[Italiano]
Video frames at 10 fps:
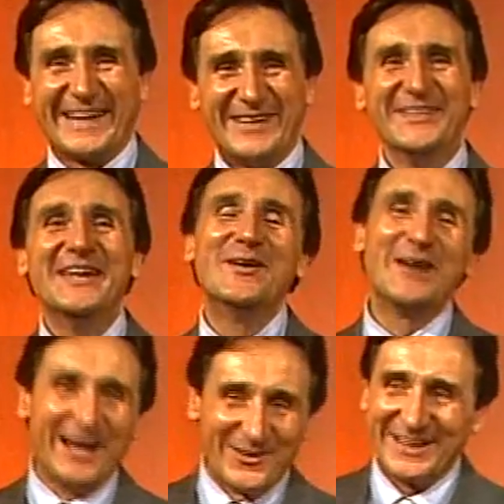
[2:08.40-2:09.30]

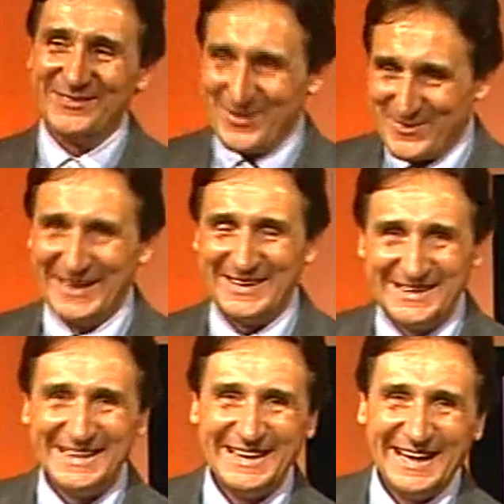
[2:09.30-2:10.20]
Entusiasmo. Allora, cioè,
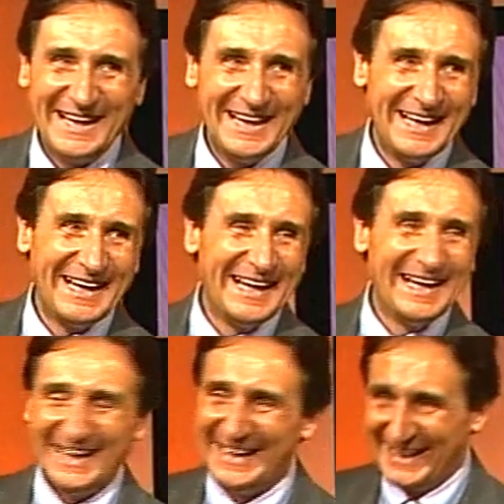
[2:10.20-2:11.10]
cioè,
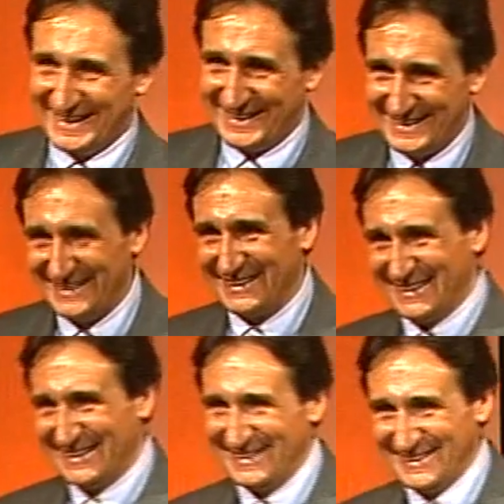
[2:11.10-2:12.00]
entusiasmarsi perché siamo sempre
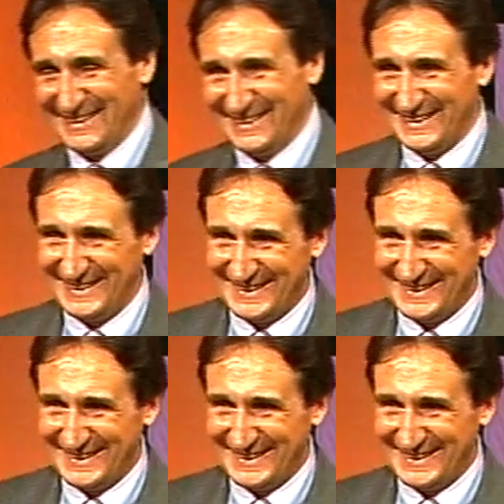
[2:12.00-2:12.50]
quelli che hanno perso col